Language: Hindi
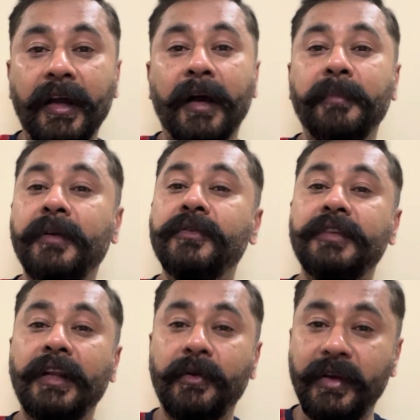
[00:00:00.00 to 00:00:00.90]
हमने
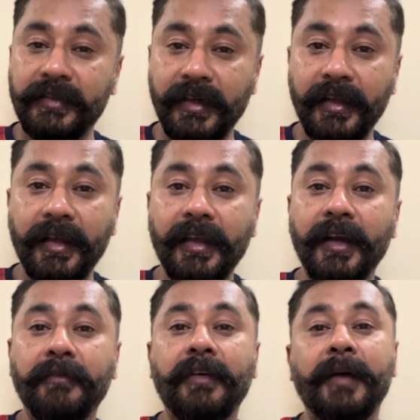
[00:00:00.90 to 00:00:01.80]
उनसे रिक्वेस्ट करी कि
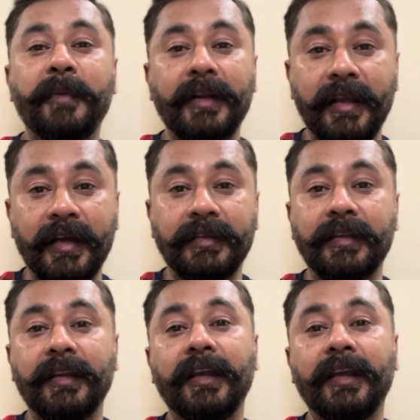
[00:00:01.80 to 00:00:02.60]
हम वहाँ पे नहीं आ सकते